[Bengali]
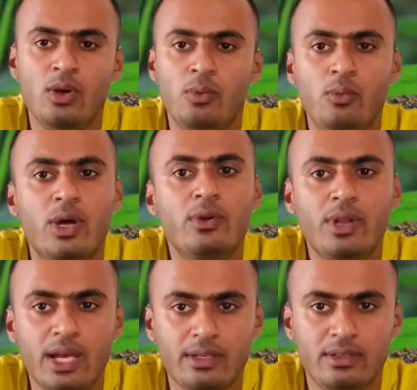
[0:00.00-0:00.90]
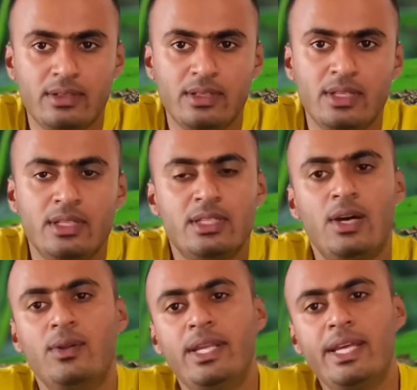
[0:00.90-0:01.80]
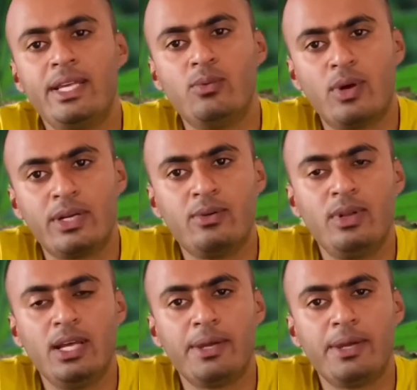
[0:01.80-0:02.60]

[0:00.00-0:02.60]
ওয়ানও নাইন oh তাহলে এই ওয়ার্ডগুলো